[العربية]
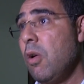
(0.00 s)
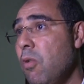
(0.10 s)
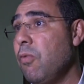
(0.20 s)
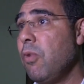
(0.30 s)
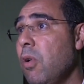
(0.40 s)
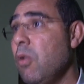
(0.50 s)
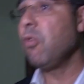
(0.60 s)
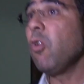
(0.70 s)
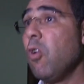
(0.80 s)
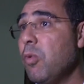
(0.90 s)
وفي,
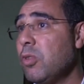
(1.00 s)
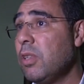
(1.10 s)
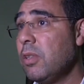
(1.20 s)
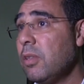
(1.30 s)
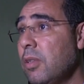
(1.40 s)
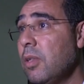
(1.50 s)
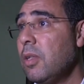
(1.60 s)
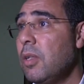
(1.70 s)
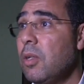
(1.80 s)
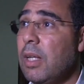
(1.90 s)
وفي الغموض
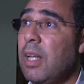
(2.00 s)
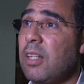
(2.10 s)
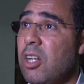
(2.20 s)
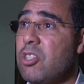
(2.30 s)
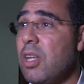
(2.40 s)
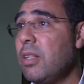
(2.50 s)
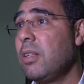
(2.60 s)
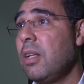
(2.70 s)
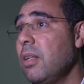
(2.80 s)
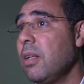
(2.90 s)
الى درجه ان